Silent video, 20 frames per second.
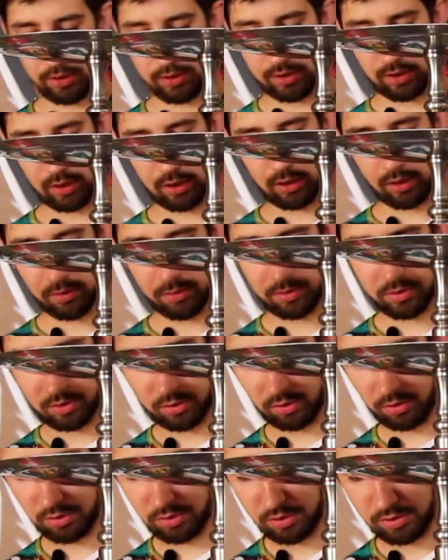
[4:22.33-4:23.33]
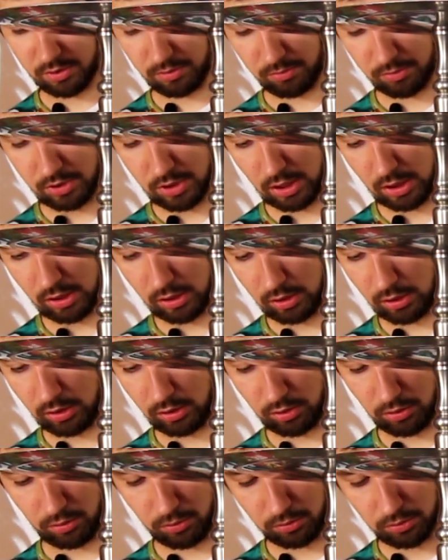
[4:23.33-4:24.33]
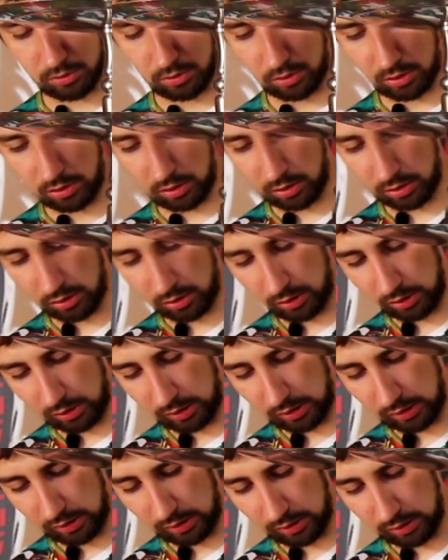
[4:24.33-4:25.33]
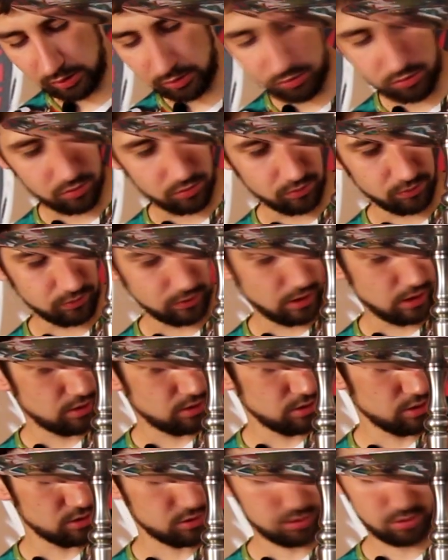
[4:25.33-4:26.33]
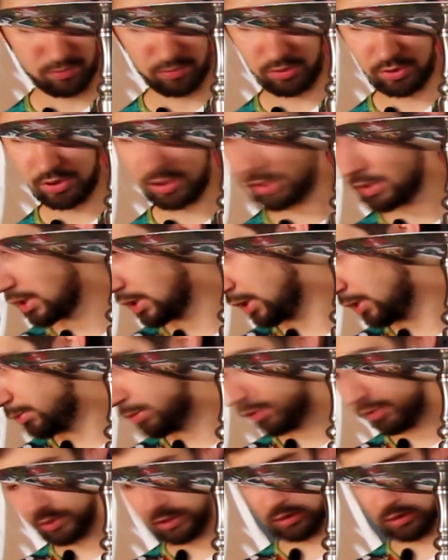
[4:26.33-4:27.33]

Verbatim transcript: действительно все очень замечательно и круто. Я, наверное, чуть в дальнейшем уже сейчас, когда буду